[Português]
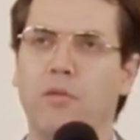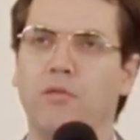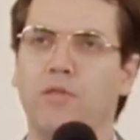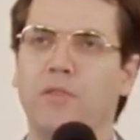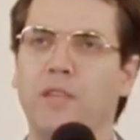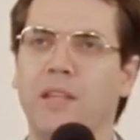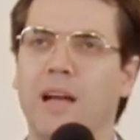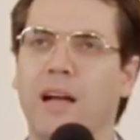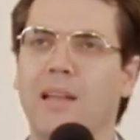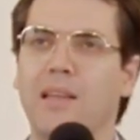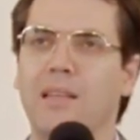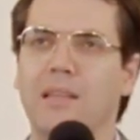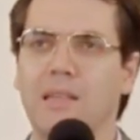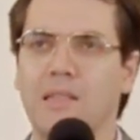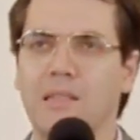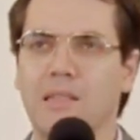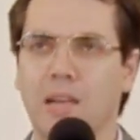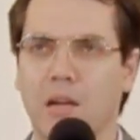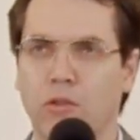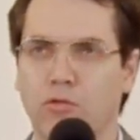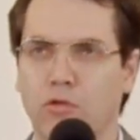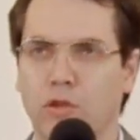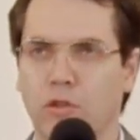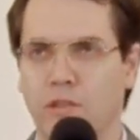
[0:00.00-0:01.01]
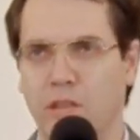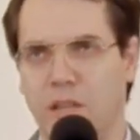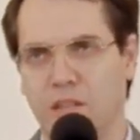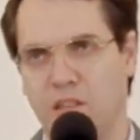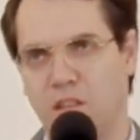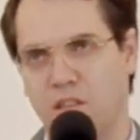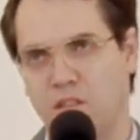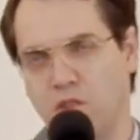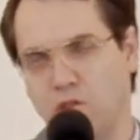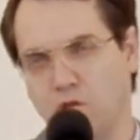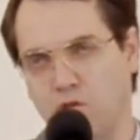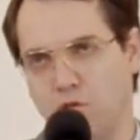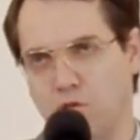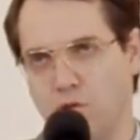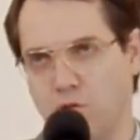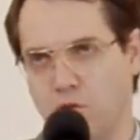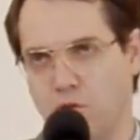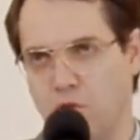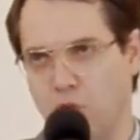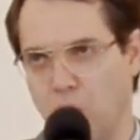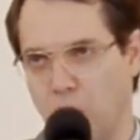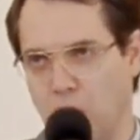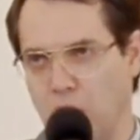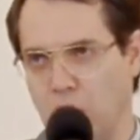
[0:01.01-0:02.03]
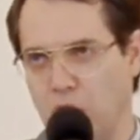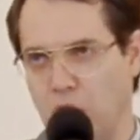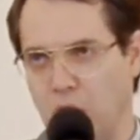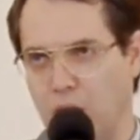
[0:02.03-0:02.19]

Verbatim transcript: finaliza todas essas instruções